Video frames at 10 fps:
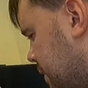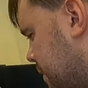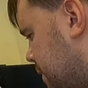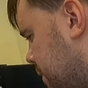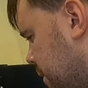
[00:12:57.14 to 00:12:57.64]

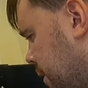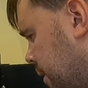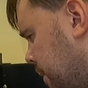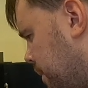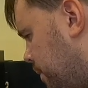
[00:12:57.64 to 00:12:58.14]
So.
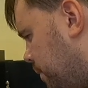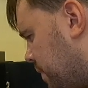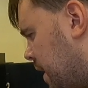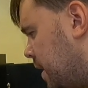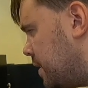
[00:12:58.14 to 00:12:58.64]

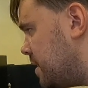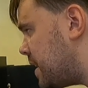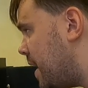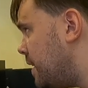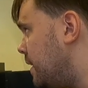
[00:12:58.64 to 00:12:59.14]

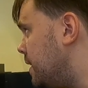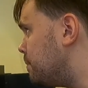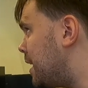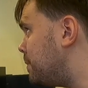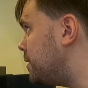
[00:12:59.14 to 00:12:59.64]
Das eine Lied
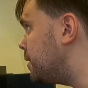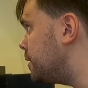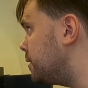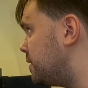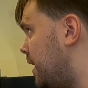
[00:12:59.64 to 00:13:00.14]
machen wir
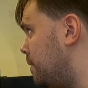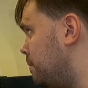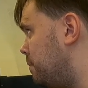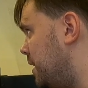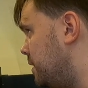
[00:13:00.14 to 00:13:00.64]
noch und
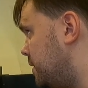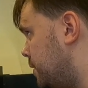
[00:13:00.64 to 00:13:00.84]
dann beende ich